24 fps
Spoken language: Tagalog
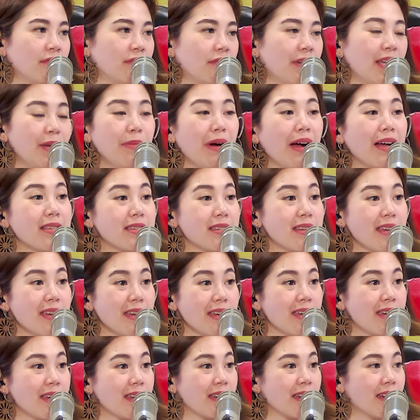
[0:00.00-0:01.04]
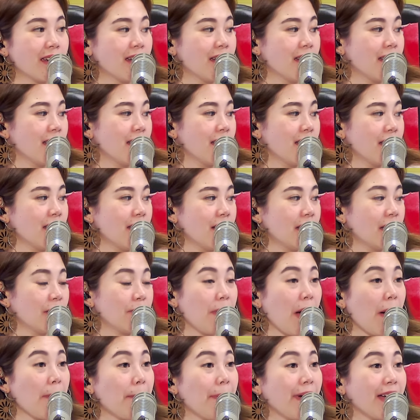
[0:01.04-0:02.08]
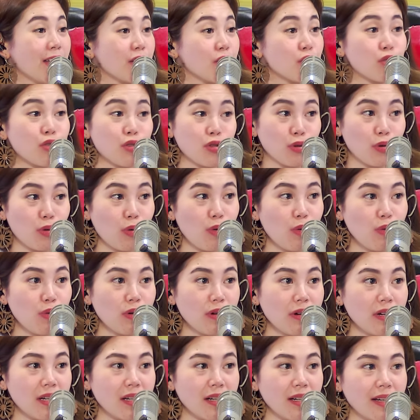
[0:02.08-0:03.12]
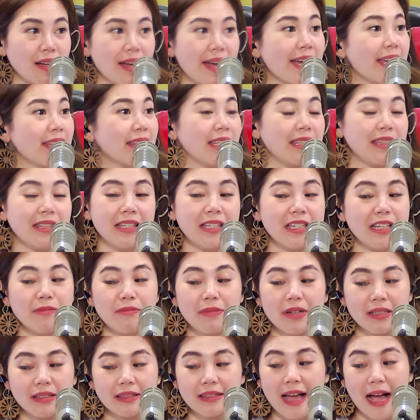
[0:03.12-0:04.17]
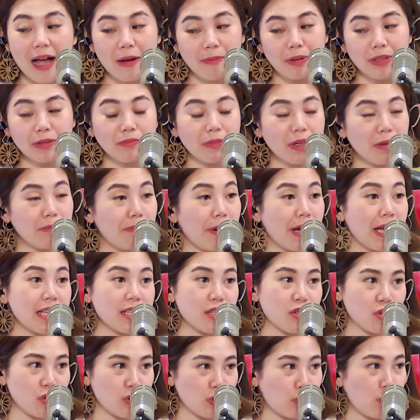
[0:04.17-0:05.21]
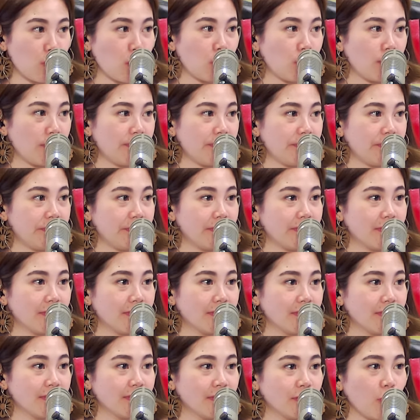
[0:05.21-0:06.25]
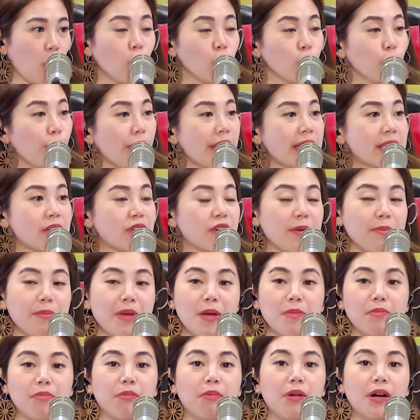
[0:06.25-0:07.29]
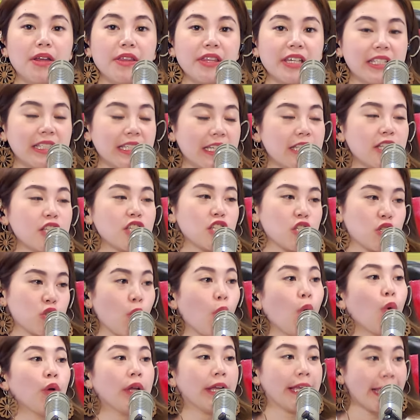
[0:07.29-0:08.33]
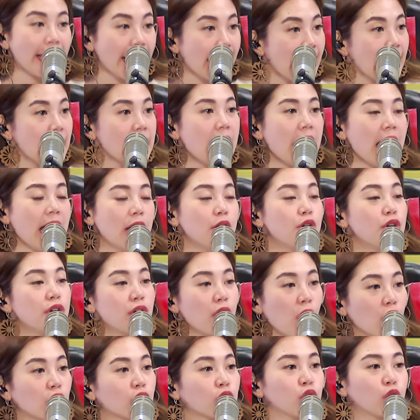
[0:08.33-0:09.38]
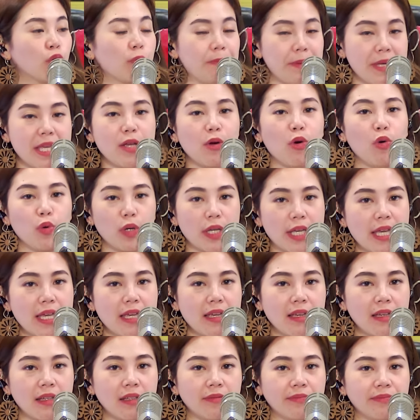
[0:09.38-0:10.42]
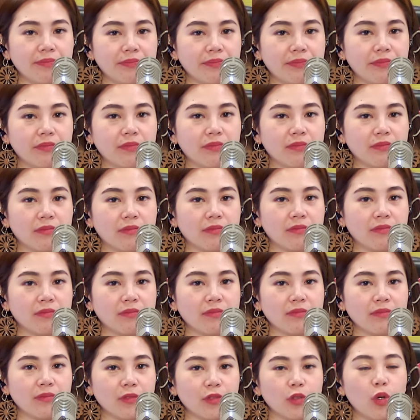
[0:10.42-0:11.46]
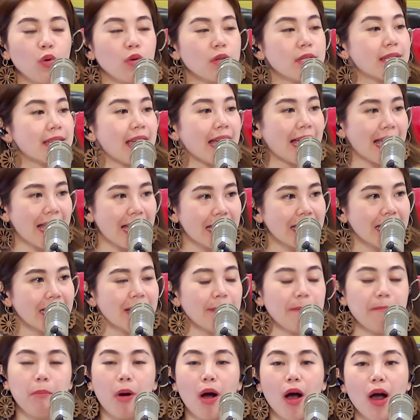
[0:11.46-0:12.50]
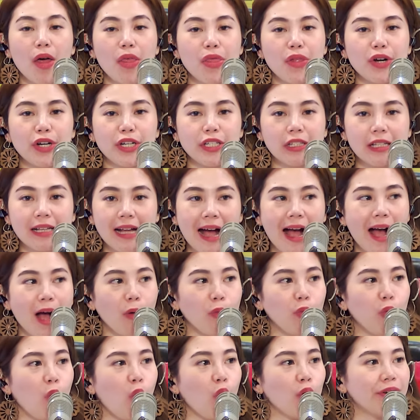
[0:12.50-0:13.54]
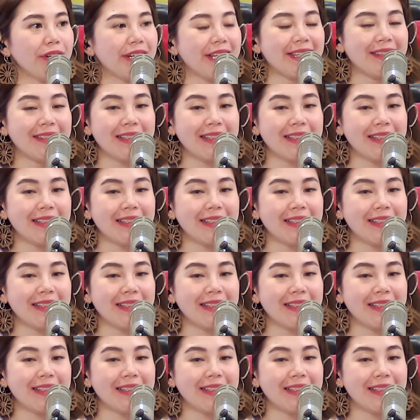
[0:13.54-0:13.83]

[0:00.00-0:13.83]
may iba kasi nagpapakastrong kahit hindi naman dapat magpakastrong always remember that it's okay not to be okay. Kung sakaling bothered ka, worried